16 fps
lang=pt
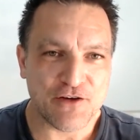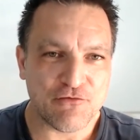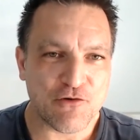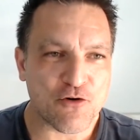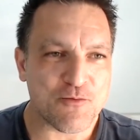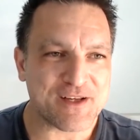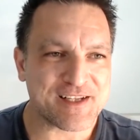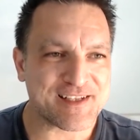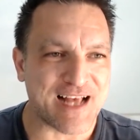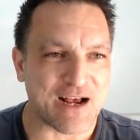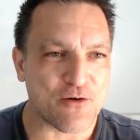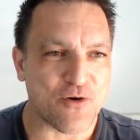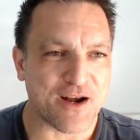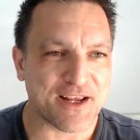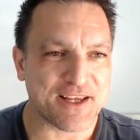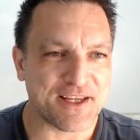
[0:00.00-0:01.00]
Eu vou começar
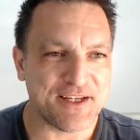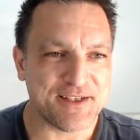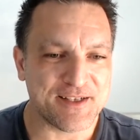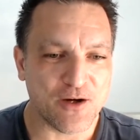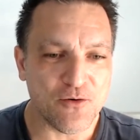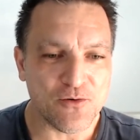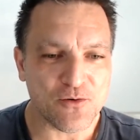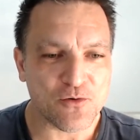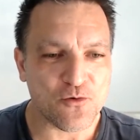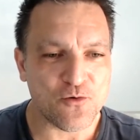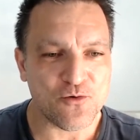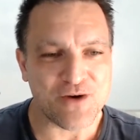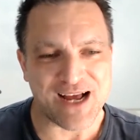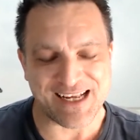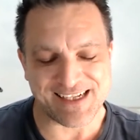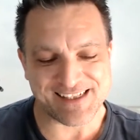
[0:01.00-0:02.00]
agora aqui, então,
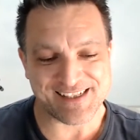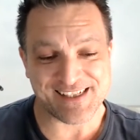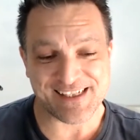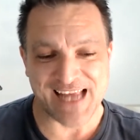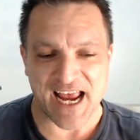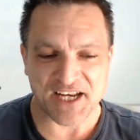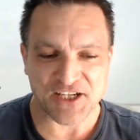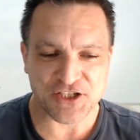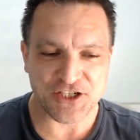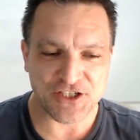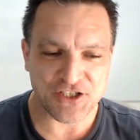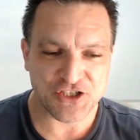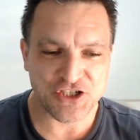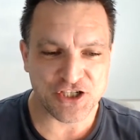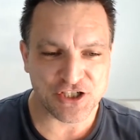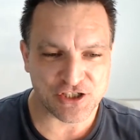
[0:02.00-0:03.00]
com as
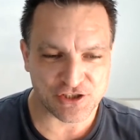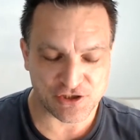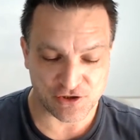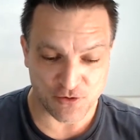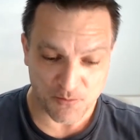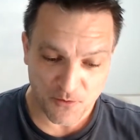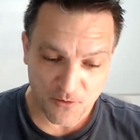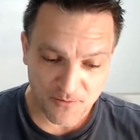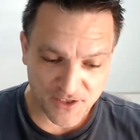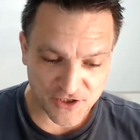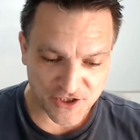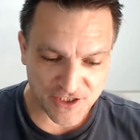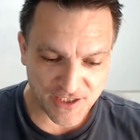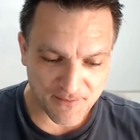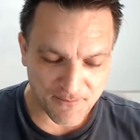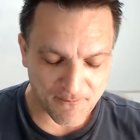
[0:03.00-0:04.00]
sete dicas que eu
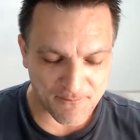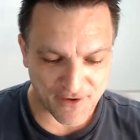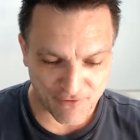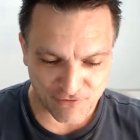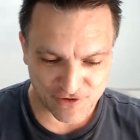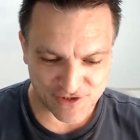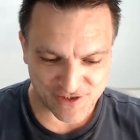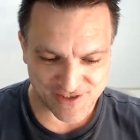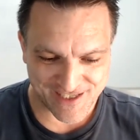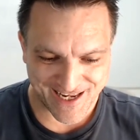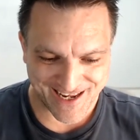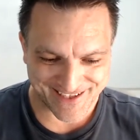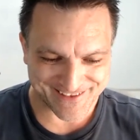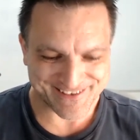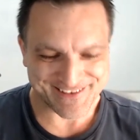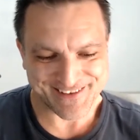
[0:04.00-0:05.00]
prometi para
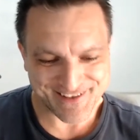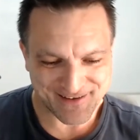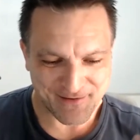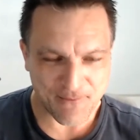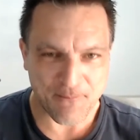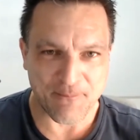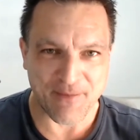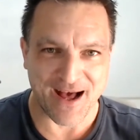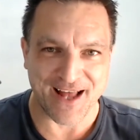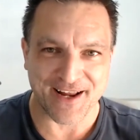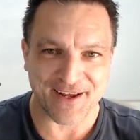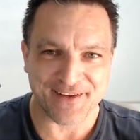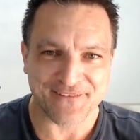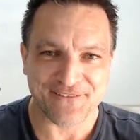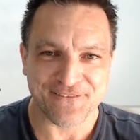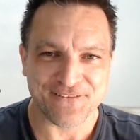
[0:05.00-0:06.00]
você
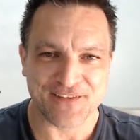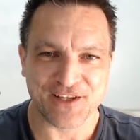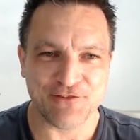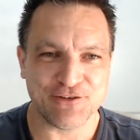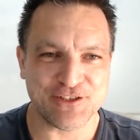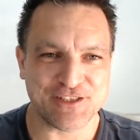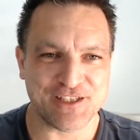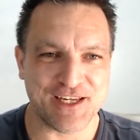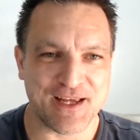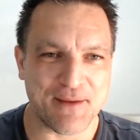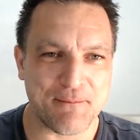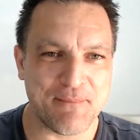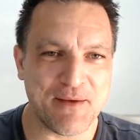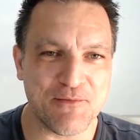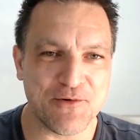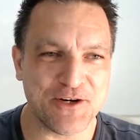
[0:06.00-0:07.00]
para que você
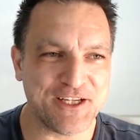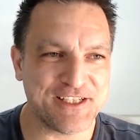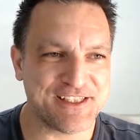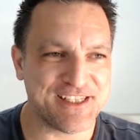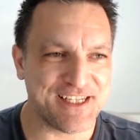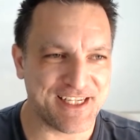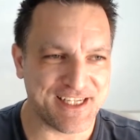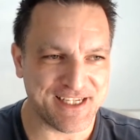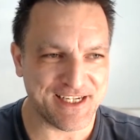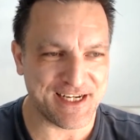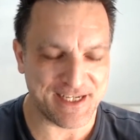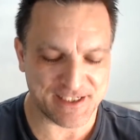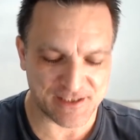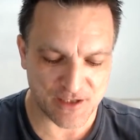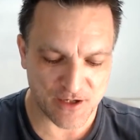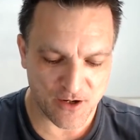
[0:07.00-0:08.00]
memorize
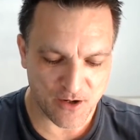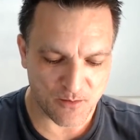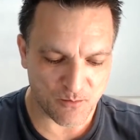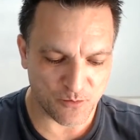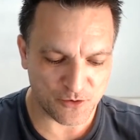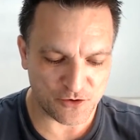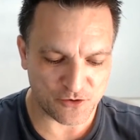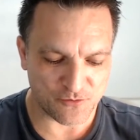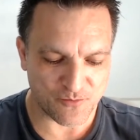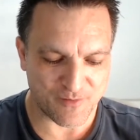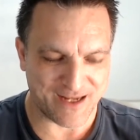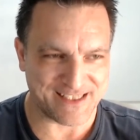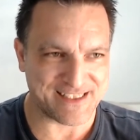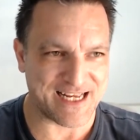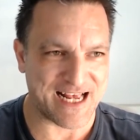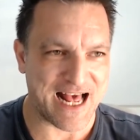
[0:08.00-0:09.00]
inglês muito
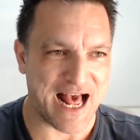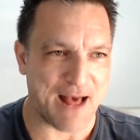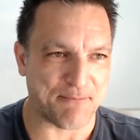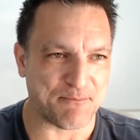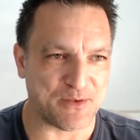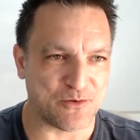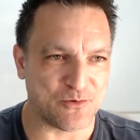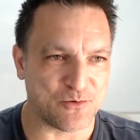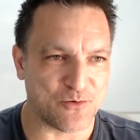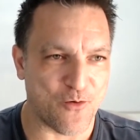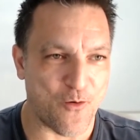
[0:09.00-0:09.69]
mais rápido.